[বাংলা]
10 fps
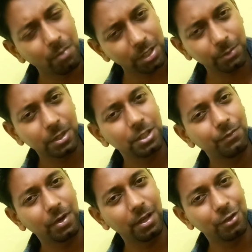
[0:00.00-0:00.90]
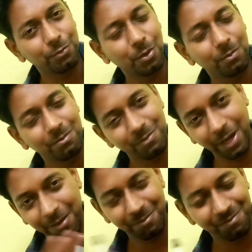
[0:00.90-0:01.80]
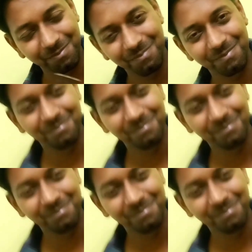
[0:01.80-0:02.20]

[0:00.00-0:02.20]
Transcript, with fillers: মাঝে মাঝেই ফিরে আসবো বাই